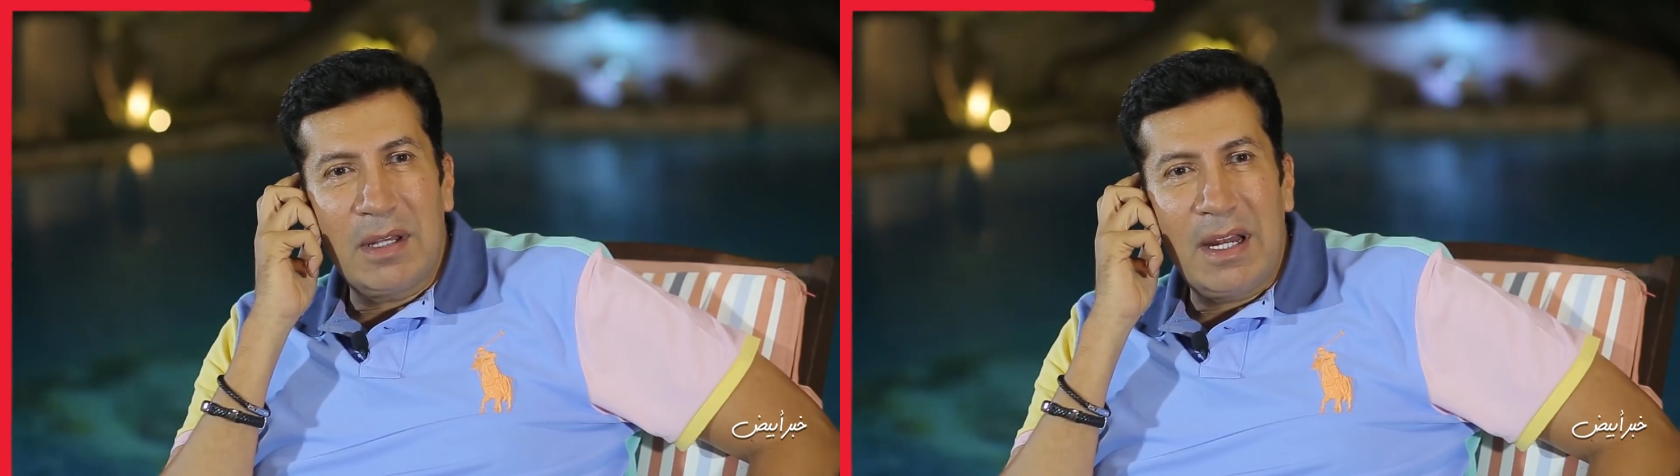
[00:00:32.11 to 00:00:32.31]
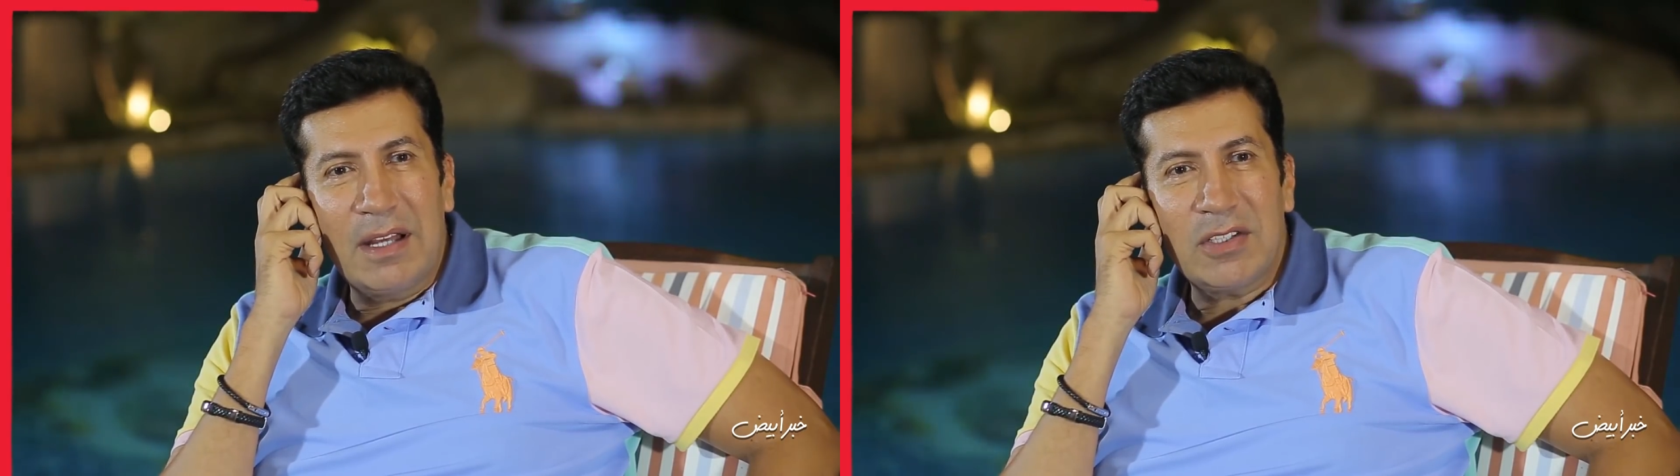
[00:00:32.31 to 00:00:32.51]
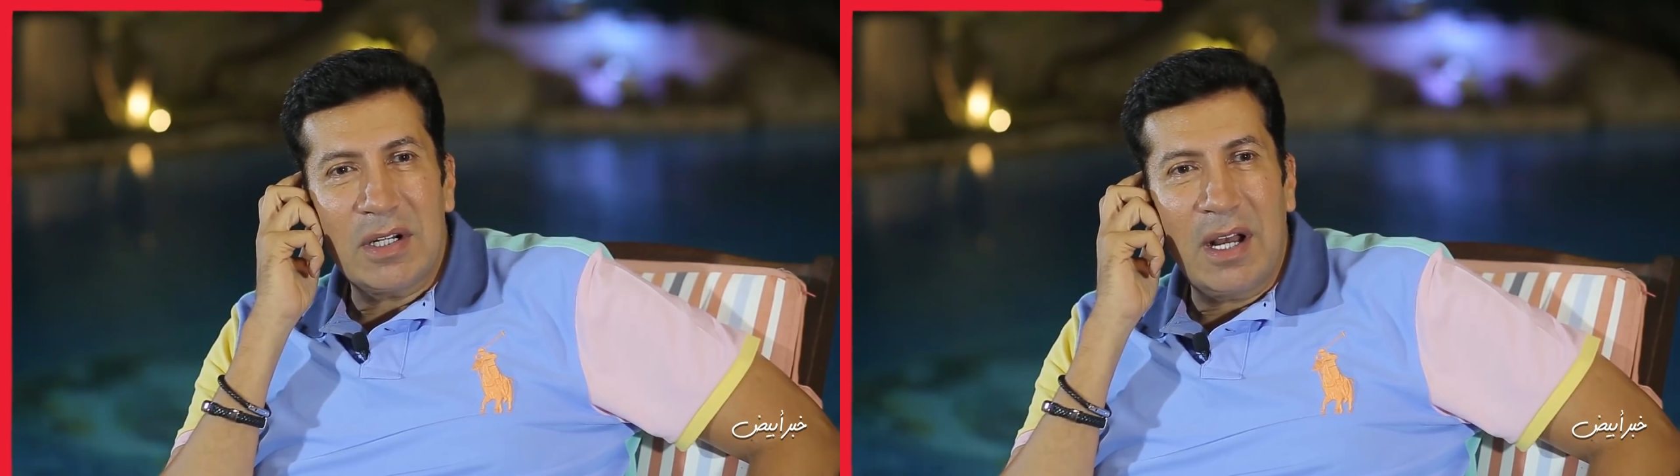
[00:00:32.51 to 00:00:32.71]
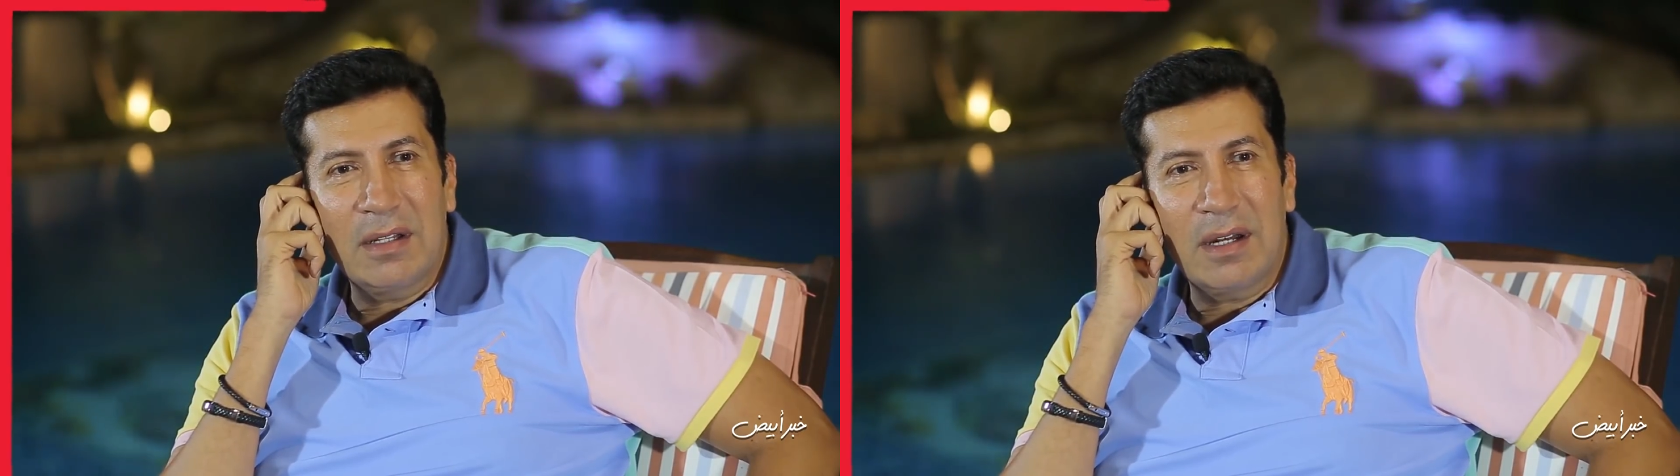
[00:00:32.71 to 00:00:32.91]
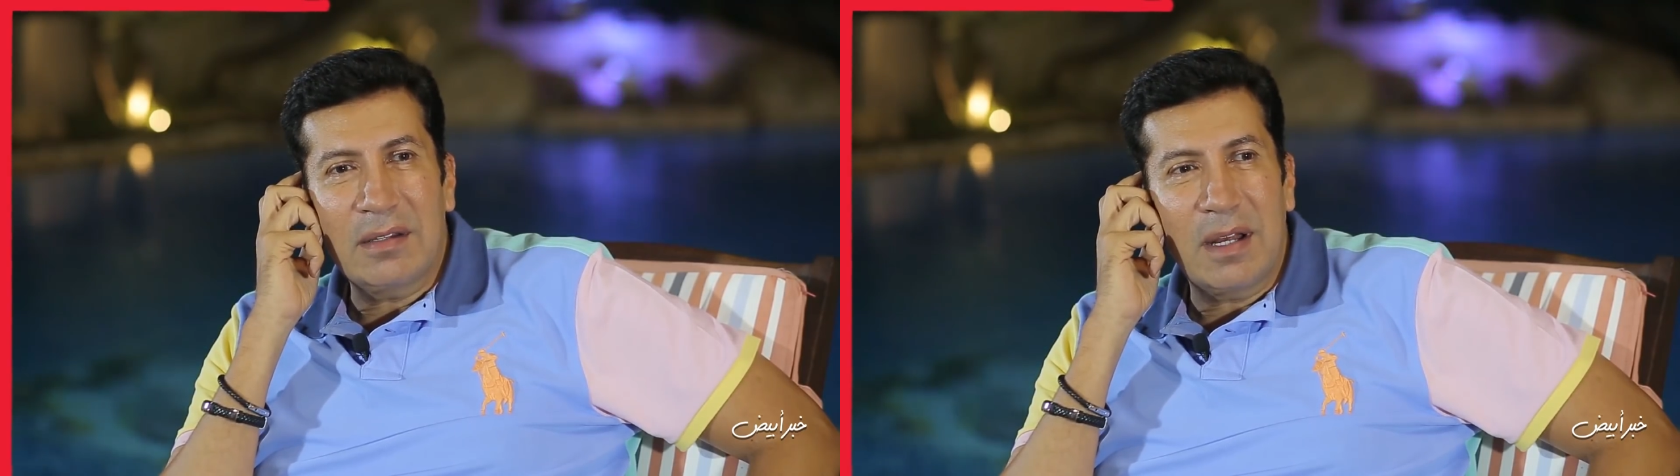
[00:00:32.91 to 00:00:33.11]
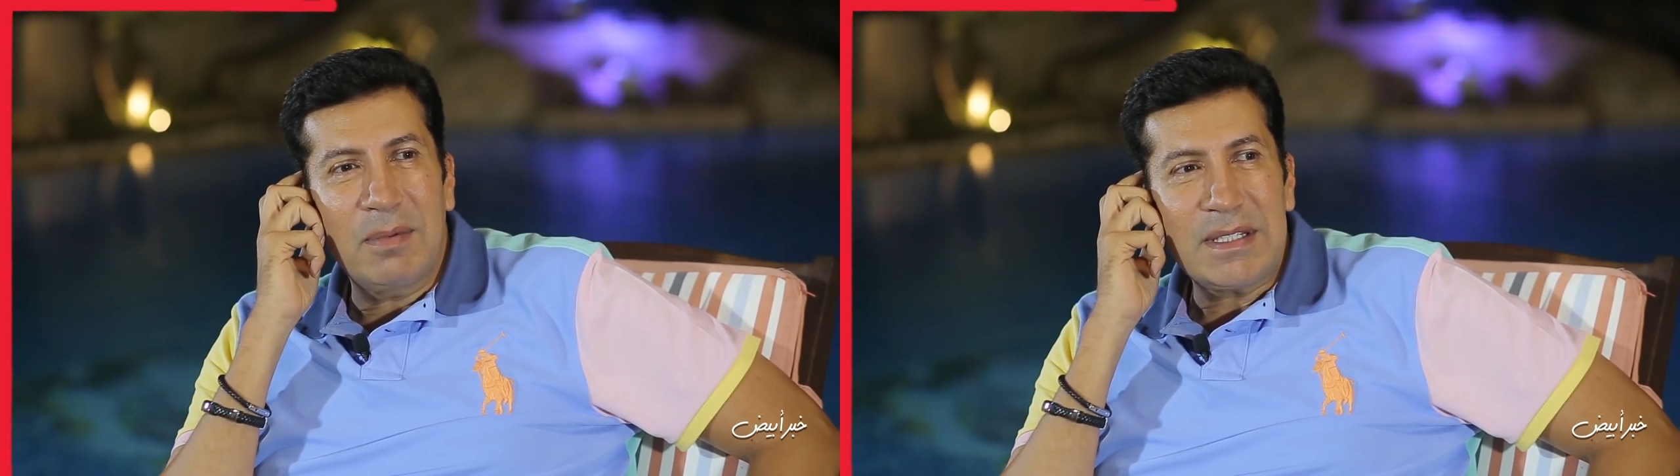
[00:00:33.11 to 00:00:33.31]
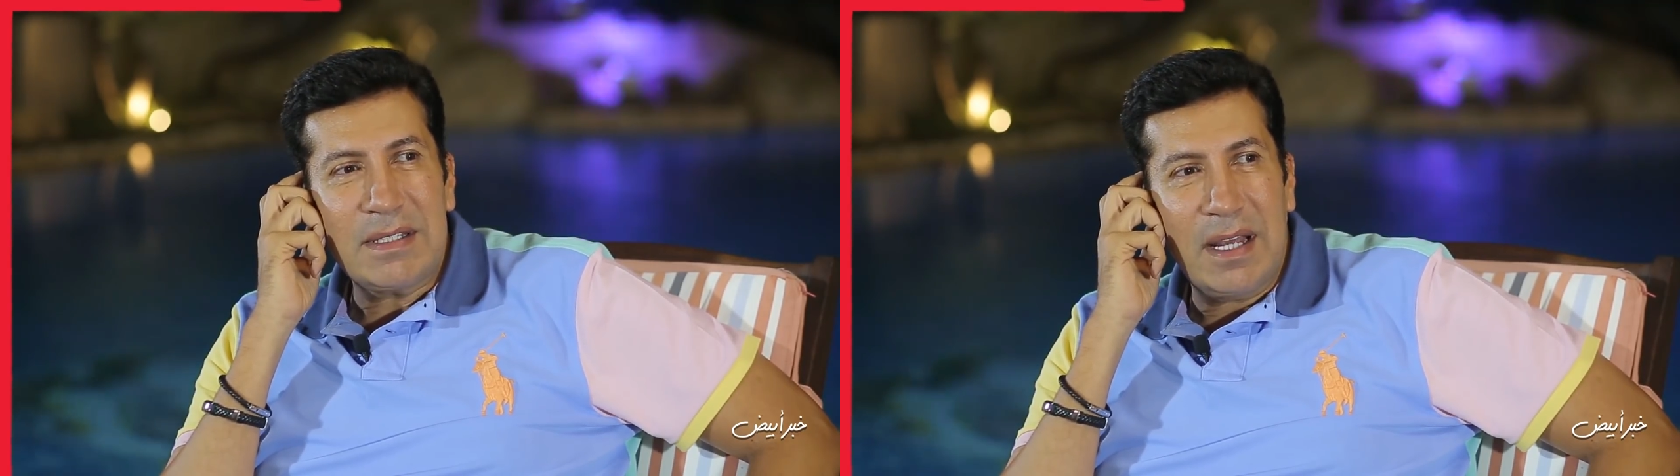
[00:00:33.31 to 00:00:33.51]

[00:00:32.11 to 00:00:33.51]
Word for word: ان انا اشارك حضرتك بس